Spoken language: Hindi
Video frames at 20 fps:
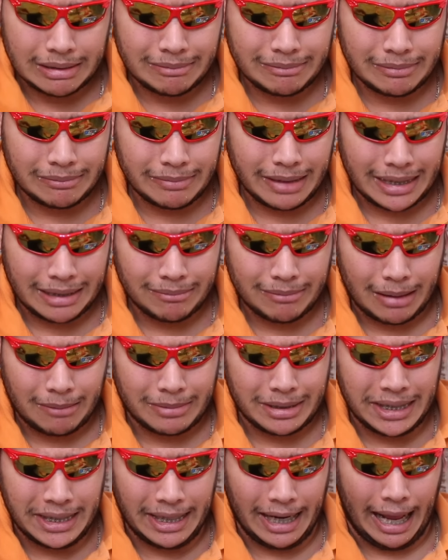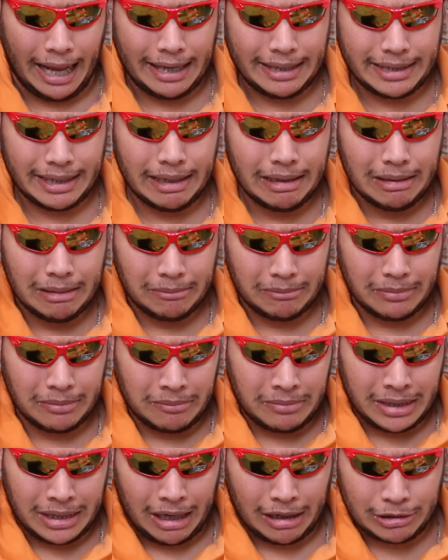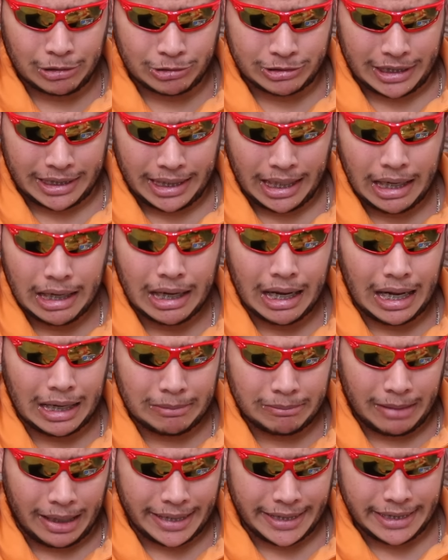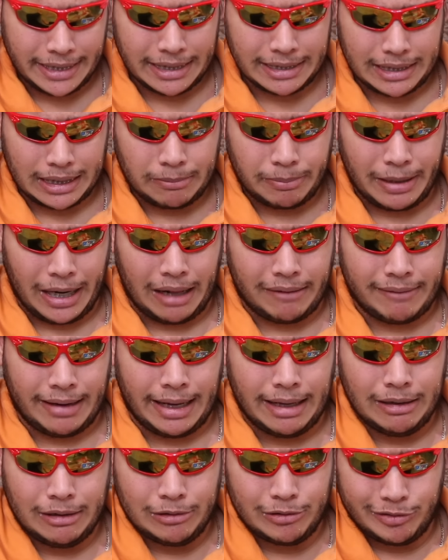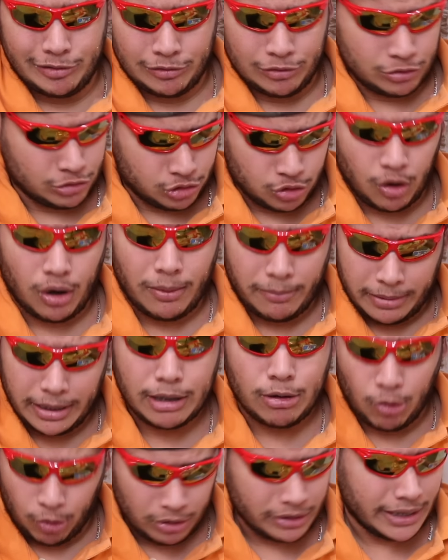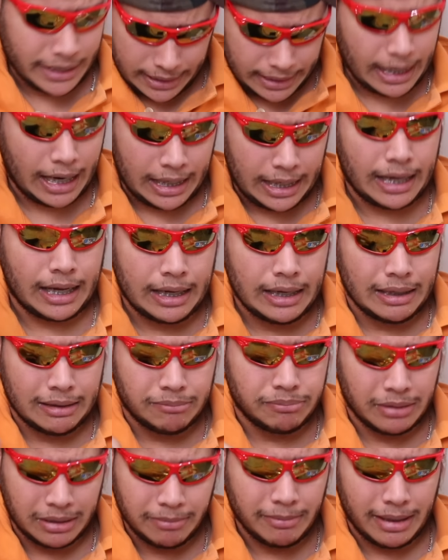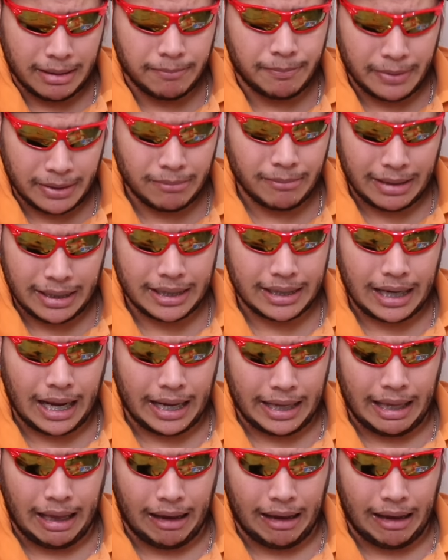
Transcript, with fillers: मेरी मामा ने कहा है कि मेरा रोजा ना अलमारी के अंदर पड़ा हुआ है उसको हमने खोल के निकाला है फिर मैं फिर मैंने खाया